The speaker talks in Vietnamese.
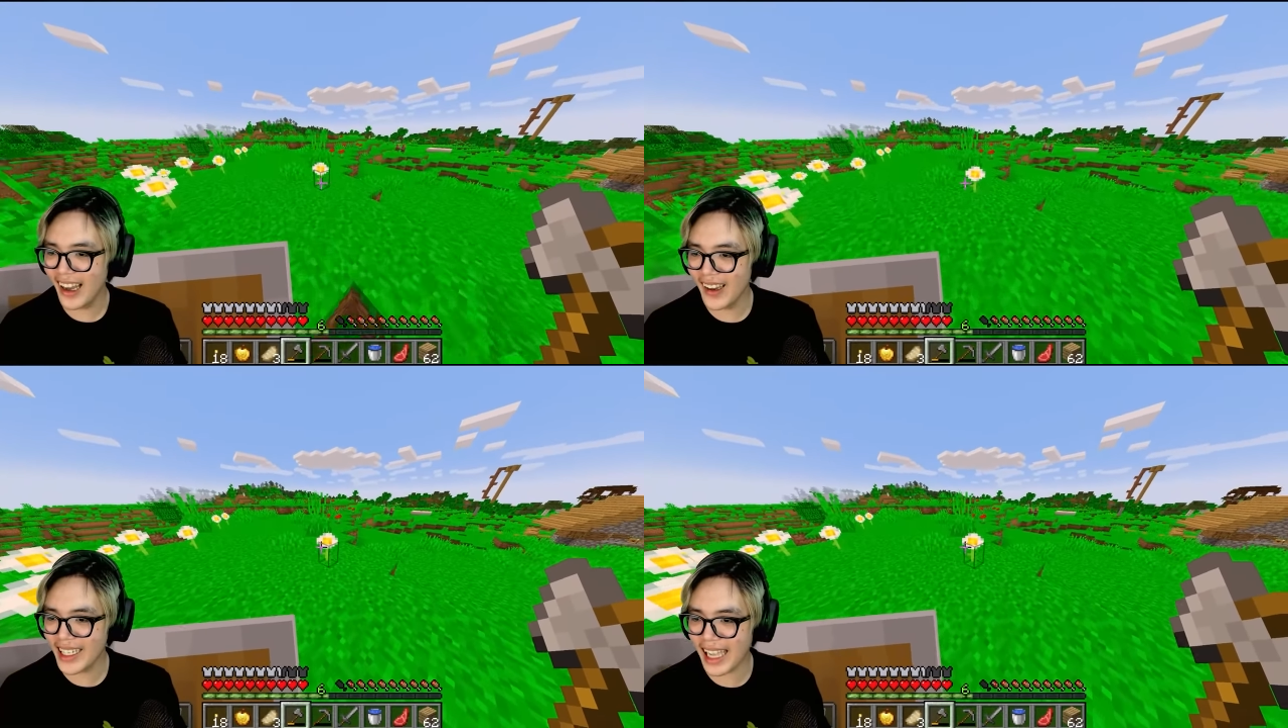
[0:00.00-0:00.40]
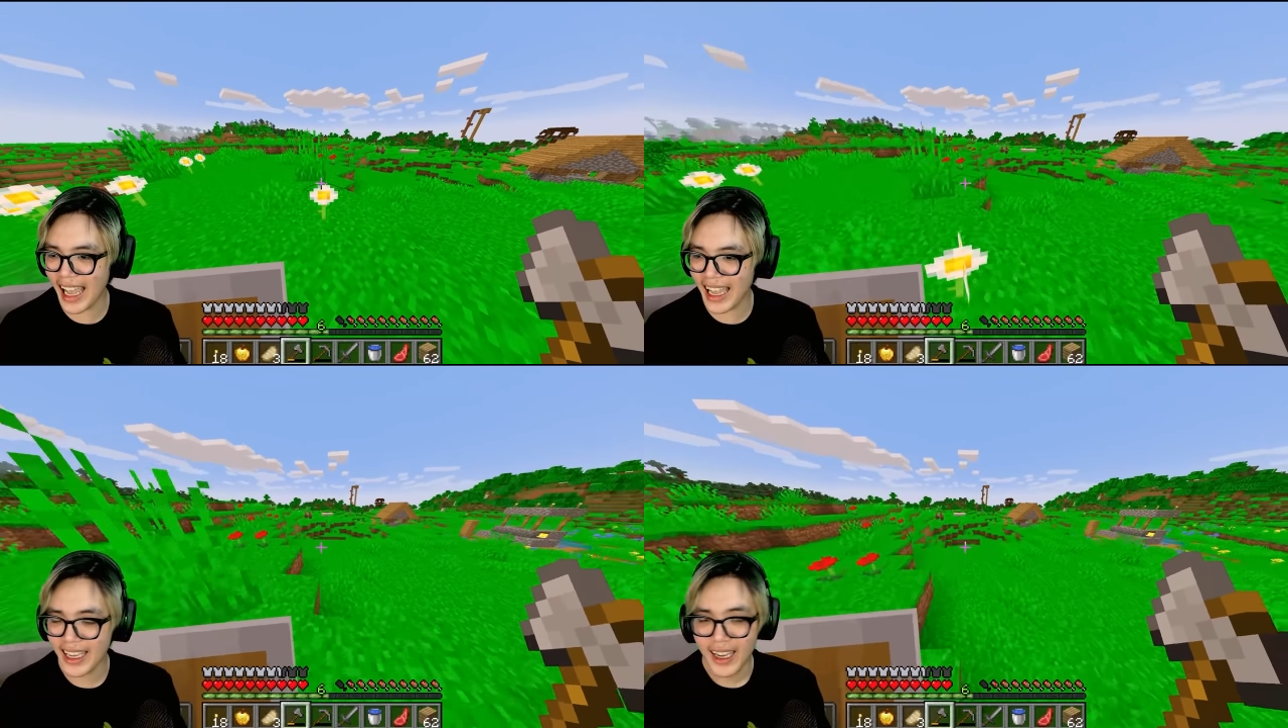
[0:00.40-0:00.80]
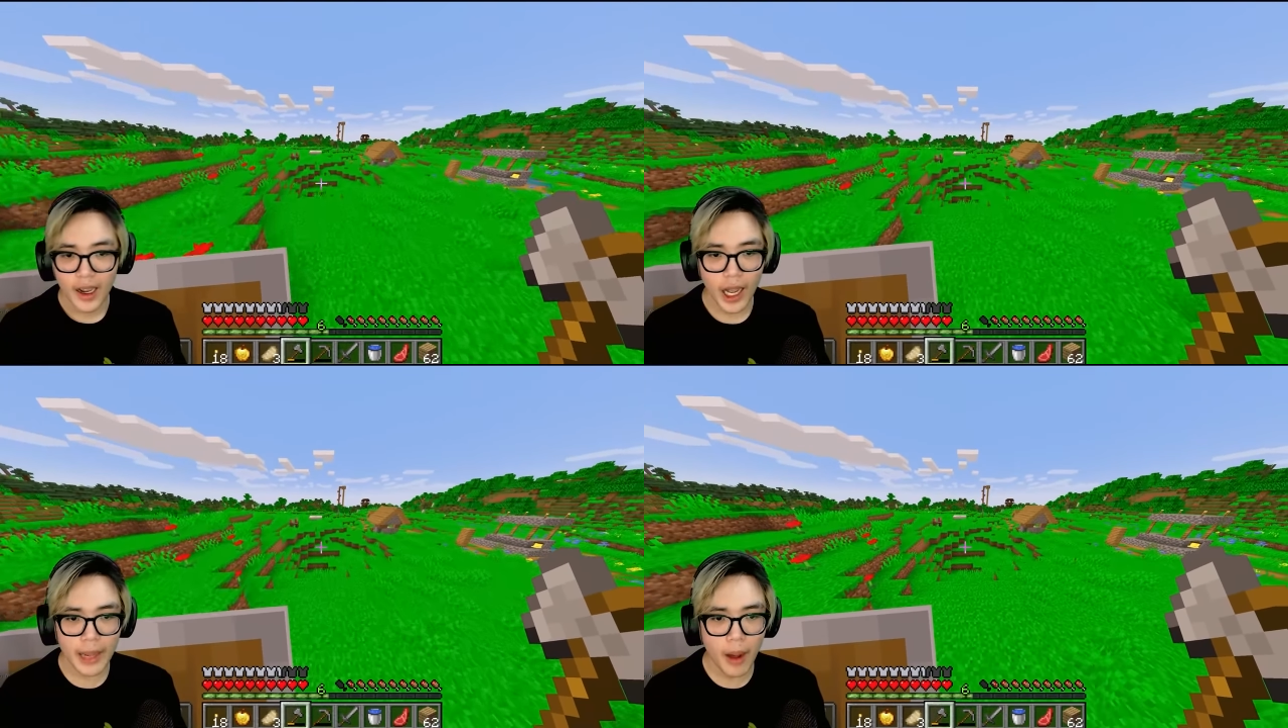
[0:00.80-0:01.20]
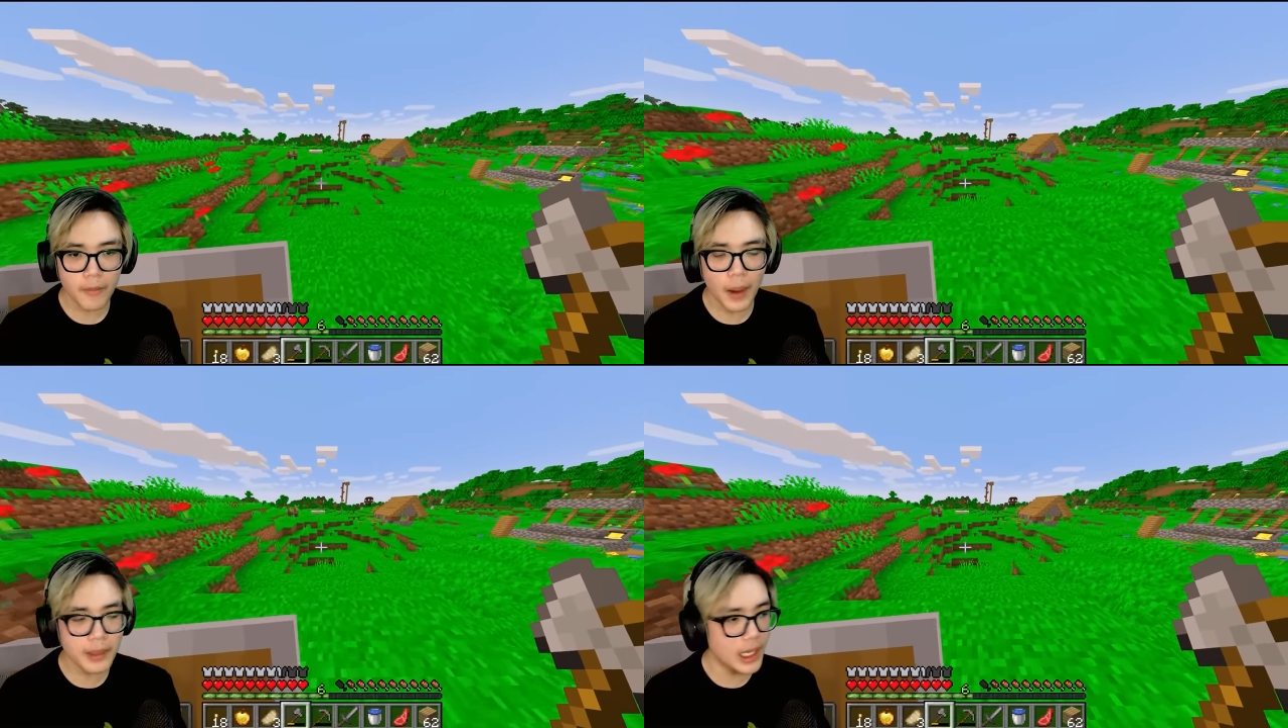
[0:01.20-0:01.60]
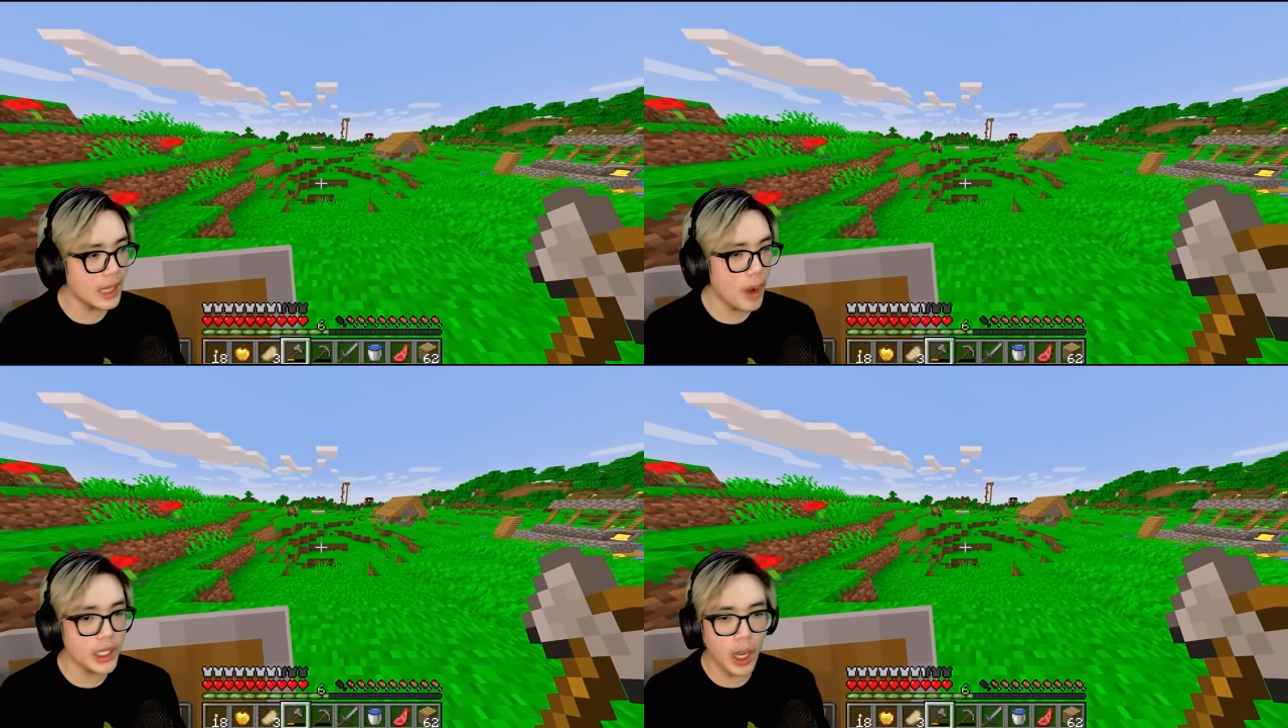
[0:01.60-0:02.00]
ok rồi một phút nữa
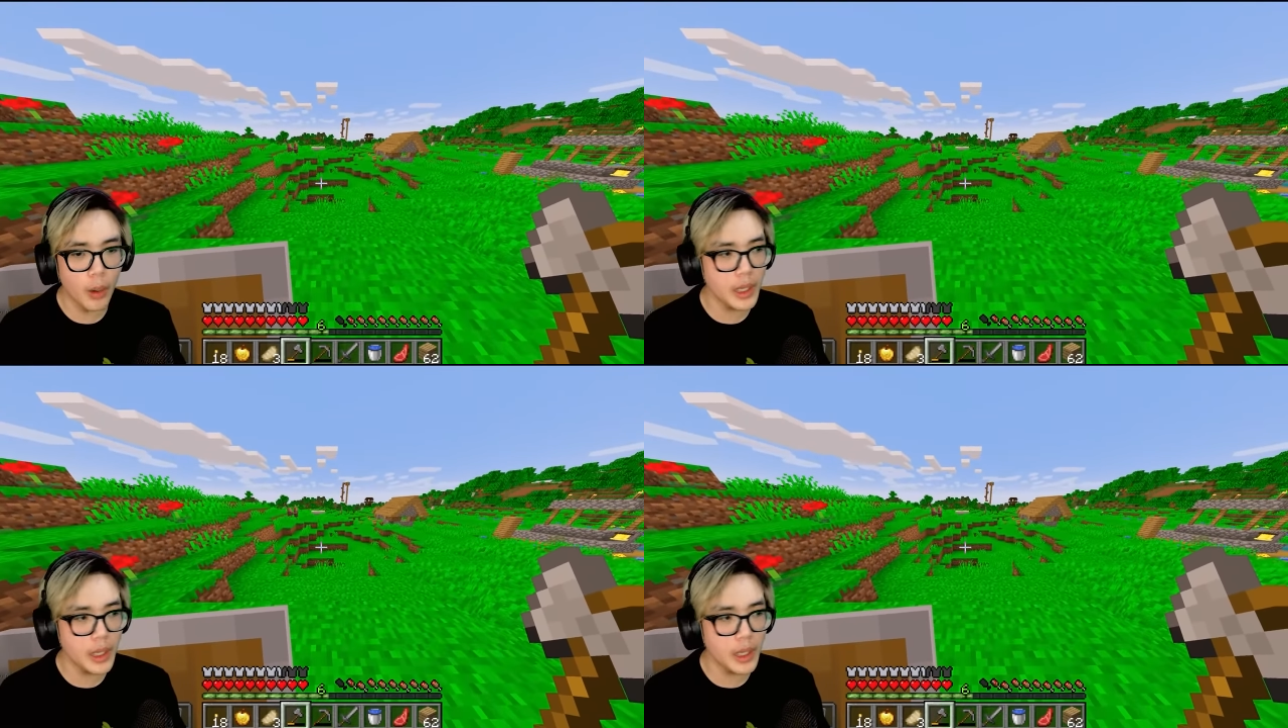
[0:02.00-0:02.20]
là bo thu